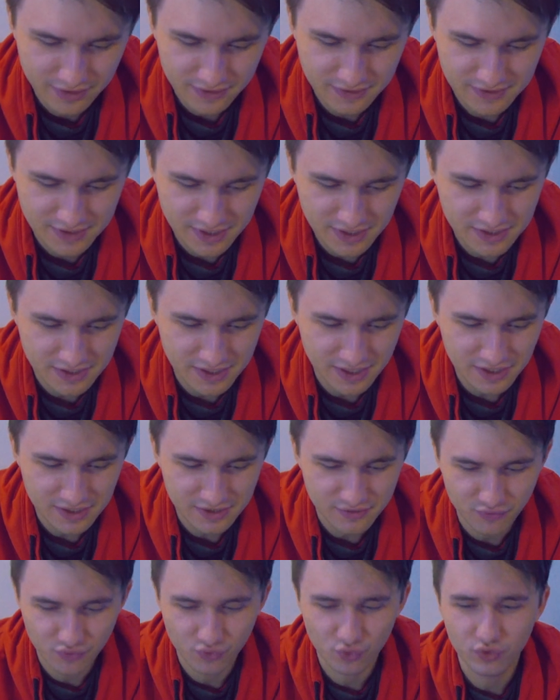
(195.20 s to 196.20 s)
Здесь
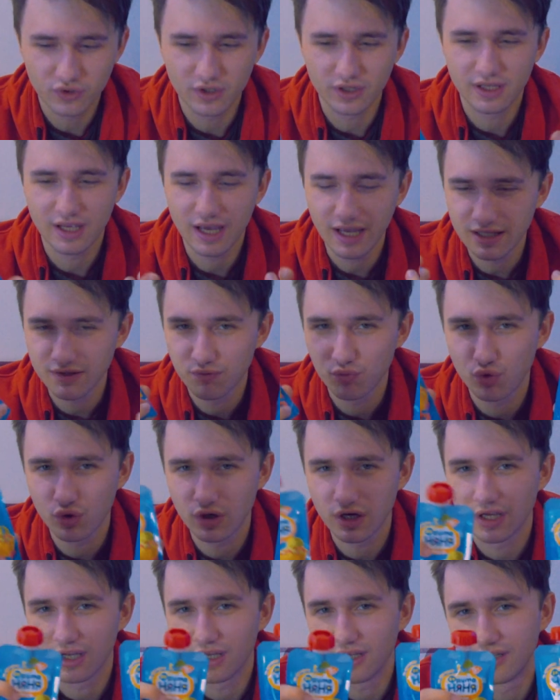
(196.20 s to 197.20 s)
есть фрута няня
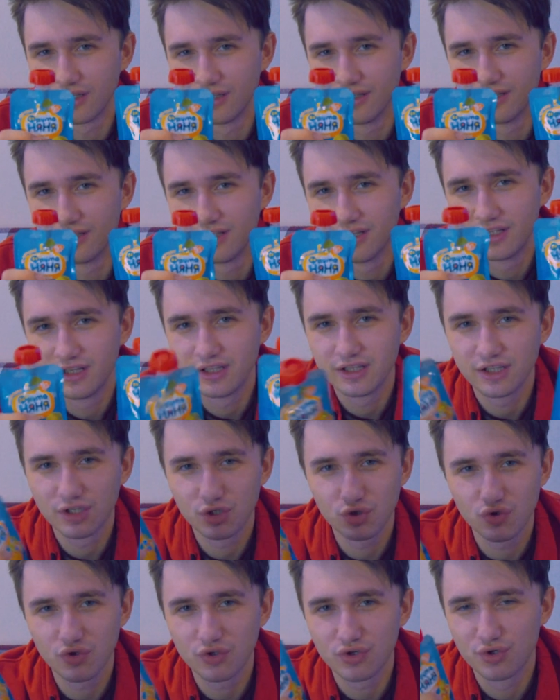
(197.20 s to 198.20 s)
пюре.
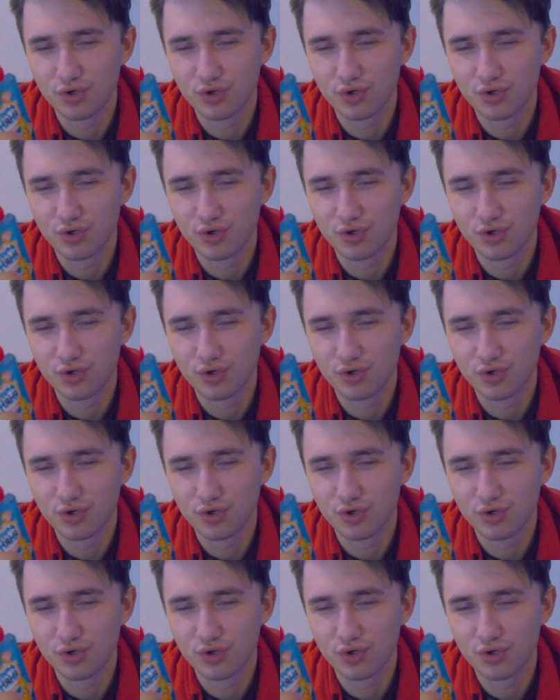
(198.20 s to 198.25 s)
Никто не